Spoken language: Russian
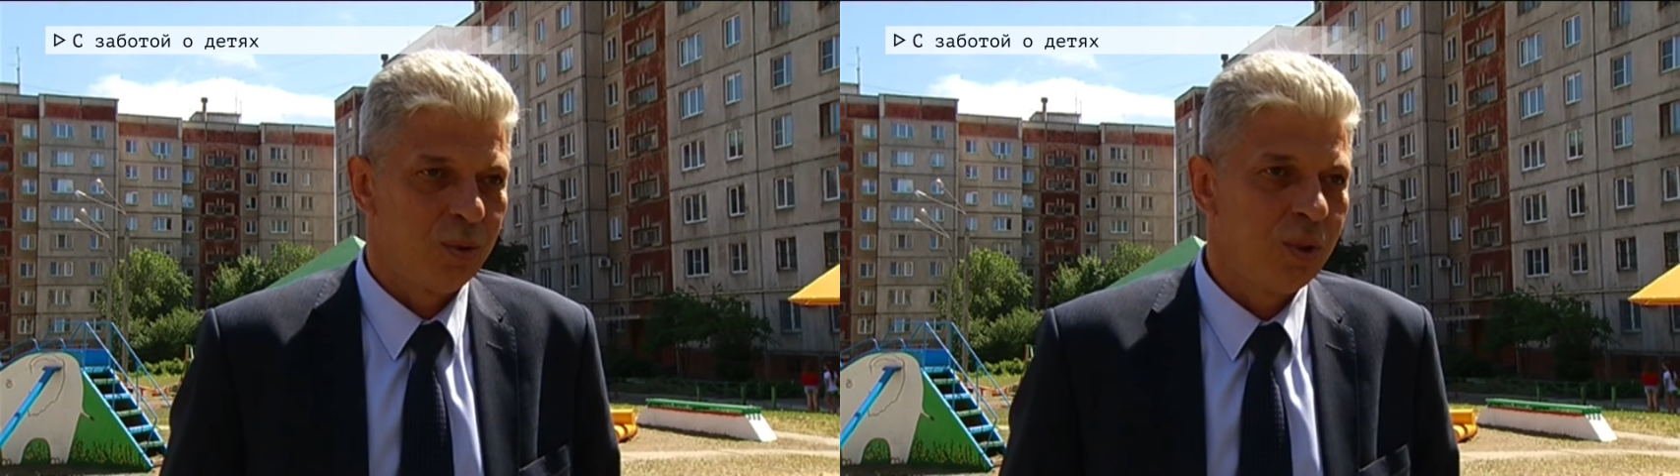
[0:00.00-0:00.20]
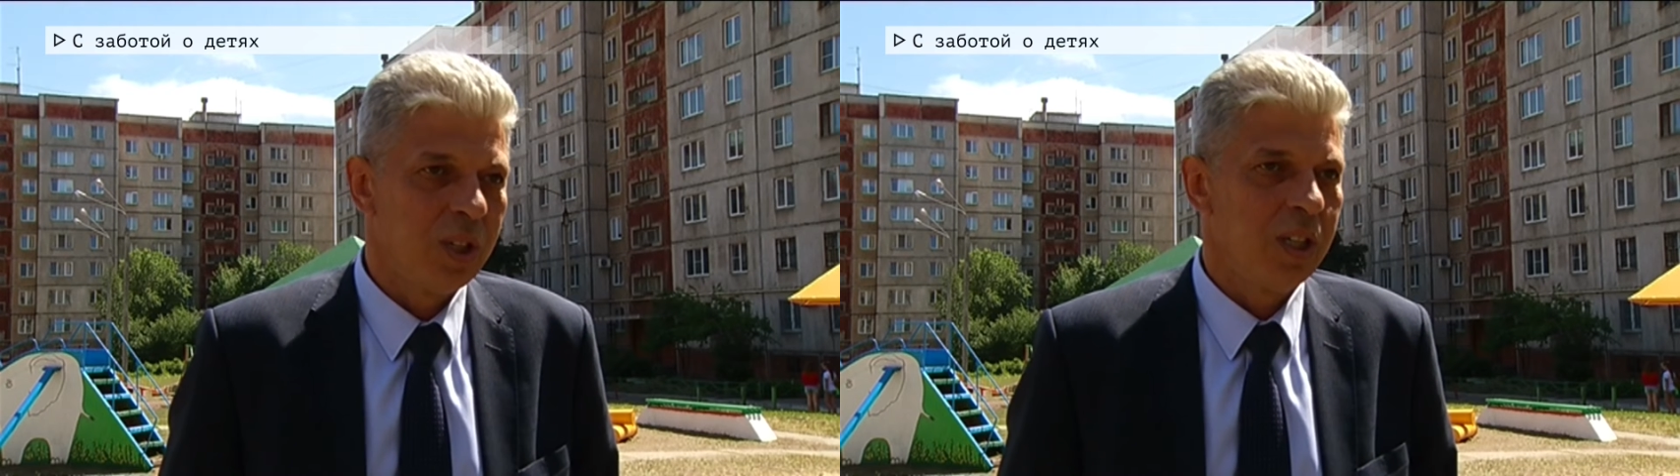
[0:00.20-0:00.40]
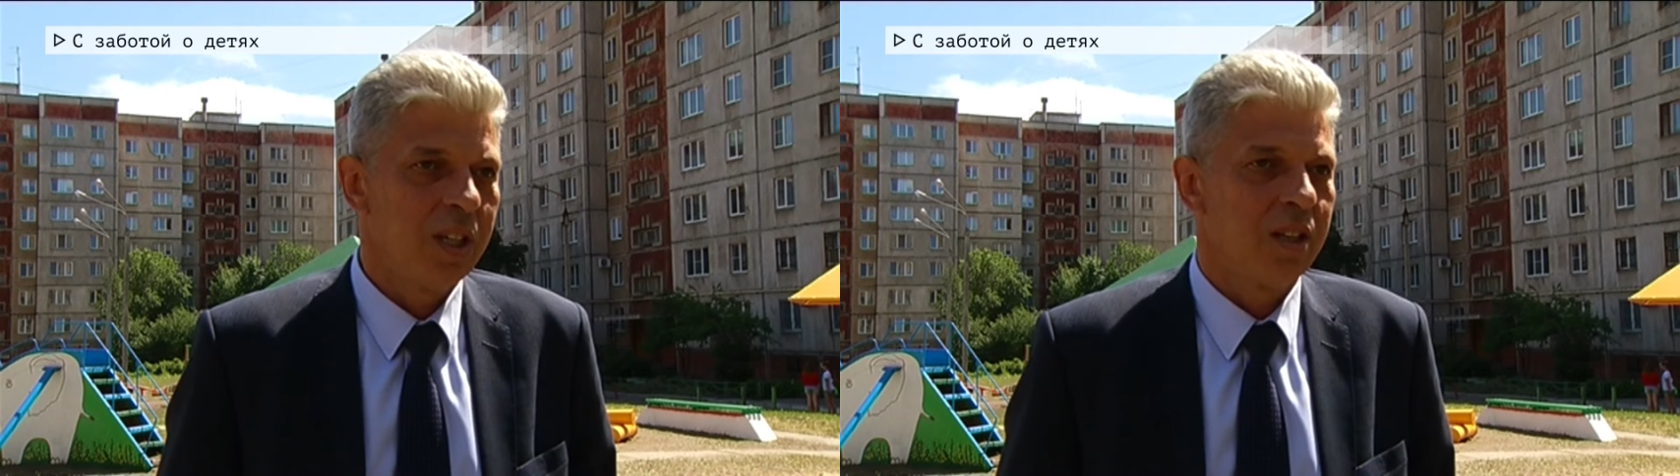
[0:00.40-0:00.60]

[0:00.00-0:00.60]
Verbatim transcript: сухие,